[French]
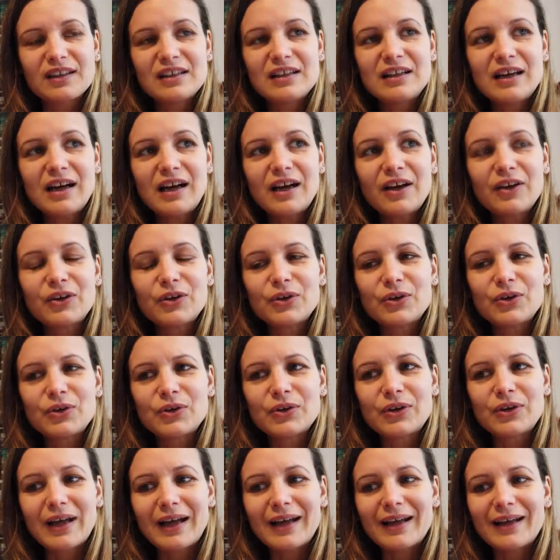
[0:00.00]
il
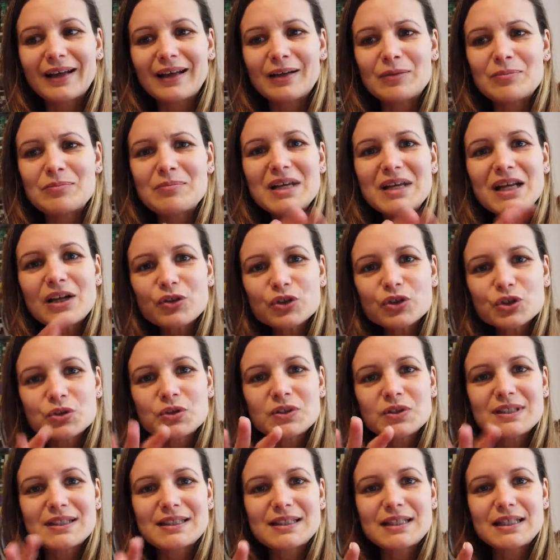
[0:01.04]
a un mélange
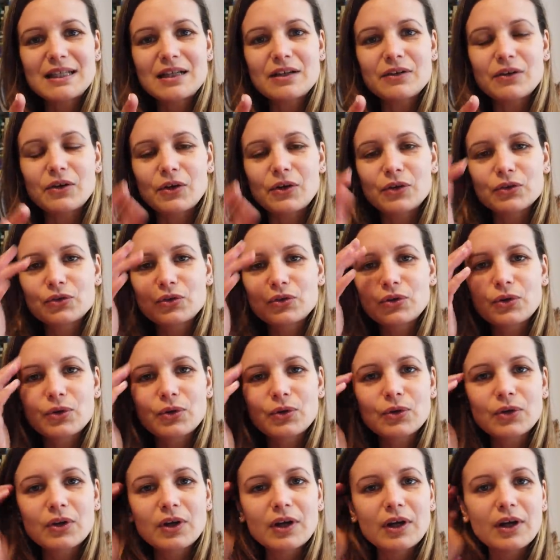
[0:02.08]
de styles
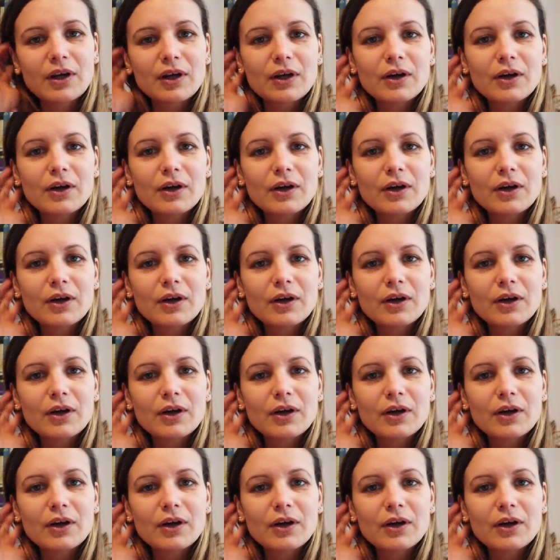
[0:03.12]
entre